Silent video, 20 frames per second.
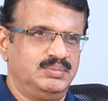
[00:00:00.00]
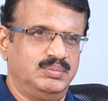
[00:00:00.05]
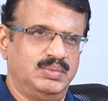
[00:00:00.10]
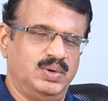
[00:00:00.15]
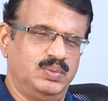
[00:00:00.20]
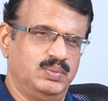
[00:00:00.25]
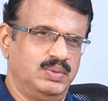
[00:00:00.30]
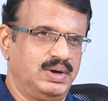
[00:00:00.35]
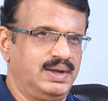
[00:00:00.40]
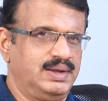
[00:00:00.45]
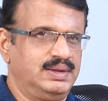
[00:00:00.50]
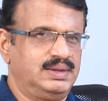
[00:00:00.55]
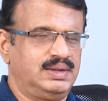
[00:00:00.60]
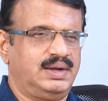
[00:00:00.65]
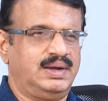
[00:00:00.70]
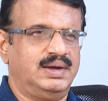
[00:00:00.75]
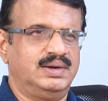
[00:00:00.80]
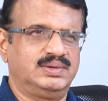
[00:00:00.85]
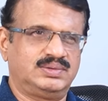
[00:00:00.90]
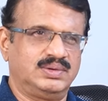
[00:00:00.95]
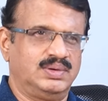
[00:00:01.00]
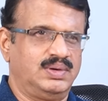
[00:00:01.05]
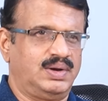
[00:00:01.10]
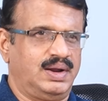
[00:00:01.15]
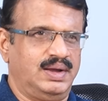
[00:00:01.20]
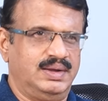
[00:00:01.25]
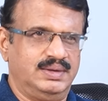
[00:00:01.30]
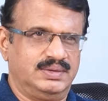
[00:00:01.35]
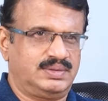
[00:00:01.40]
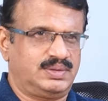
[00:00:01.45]
మామూలుగా అయితే ఖర్చులు
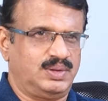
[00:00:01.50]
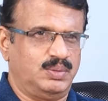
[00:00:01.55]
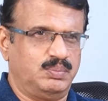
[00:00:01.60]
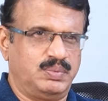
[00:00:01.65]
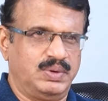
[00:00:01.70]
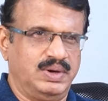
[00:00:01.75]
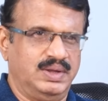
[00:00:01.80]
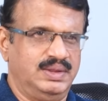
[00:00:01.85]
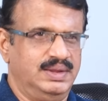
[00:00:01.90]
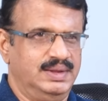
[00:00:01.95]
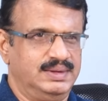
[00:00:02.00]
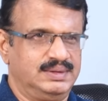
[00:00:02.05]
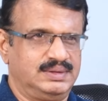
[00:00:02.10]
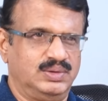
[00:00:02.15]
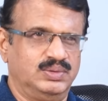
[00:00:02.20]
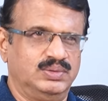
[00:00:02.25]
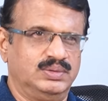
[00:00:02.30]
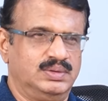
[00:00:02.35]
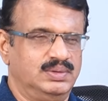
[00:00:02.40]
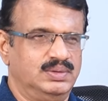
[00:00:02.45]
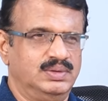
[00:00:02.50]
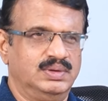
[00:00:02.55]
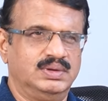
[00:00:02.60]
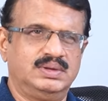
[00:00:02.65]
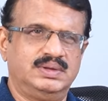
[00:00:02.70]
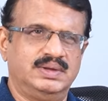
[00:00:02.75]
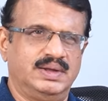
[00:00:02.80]
రాయచ్చు తప్పులేదు ఎంత అవుతుందో